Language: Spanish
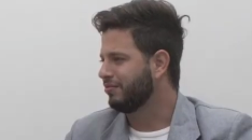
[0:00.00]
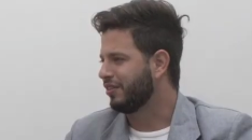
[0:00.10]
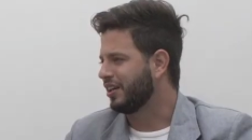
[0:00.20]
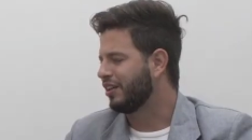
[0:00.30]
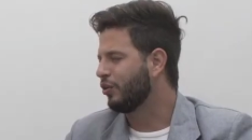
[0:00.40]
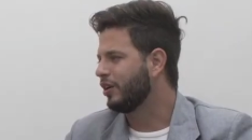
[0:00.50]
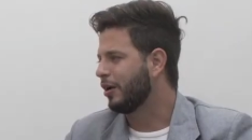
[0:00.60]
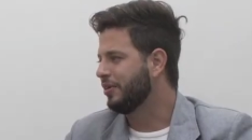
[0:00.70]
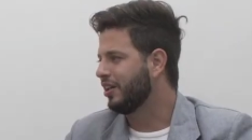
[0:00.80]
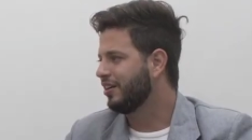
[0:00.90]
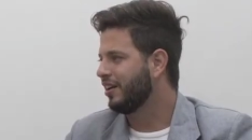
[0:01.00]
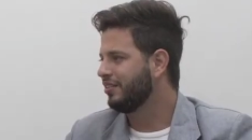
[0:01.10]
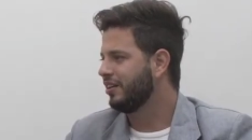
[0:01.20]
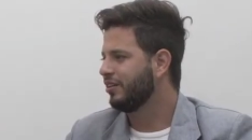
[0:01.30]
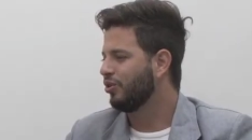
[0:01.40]
Fernando Dinamita
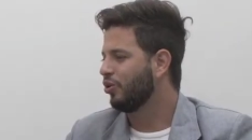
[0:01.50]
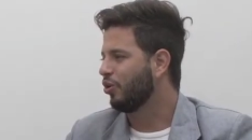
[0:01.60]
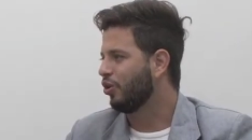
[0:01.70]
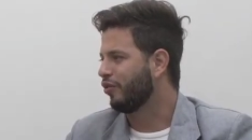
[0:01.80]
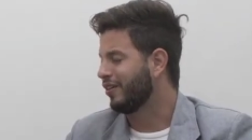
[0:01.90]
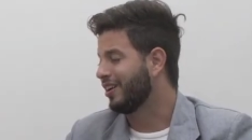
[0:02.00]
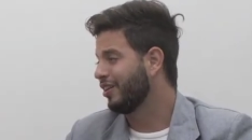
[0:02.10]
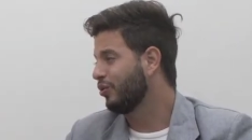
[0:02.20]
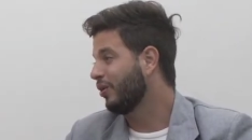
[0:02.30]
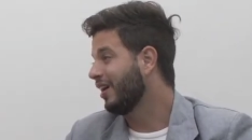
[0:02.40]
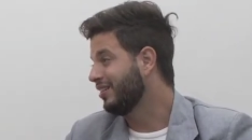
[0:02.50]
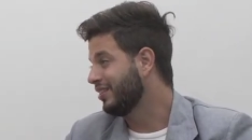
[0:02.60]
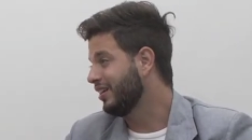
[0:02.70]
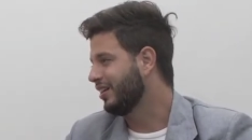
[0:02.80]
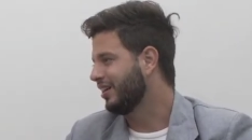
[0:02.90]
Hernández o Fernando el
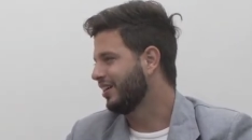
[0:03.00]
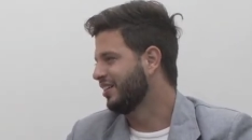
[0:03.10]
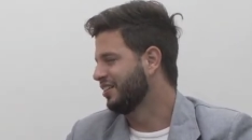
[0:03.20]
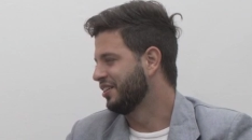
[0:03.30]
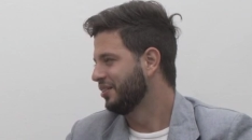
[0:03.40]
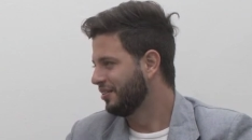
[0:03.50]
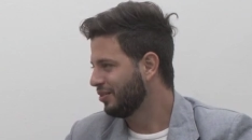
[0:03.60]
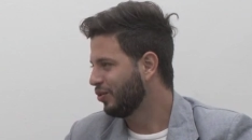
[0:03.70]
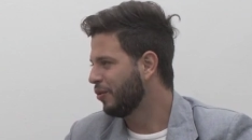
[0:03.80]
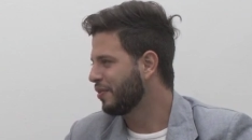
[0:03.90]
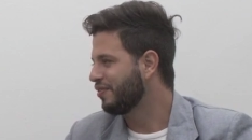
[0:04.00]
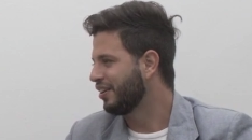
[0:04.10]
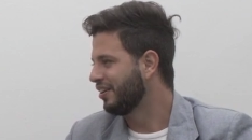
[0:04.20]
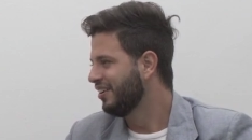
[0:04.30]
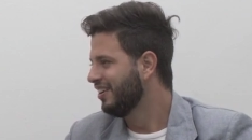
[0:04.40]
Tigre Hernández. ¿Cuál
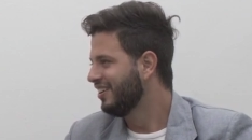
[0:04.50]
prefieres?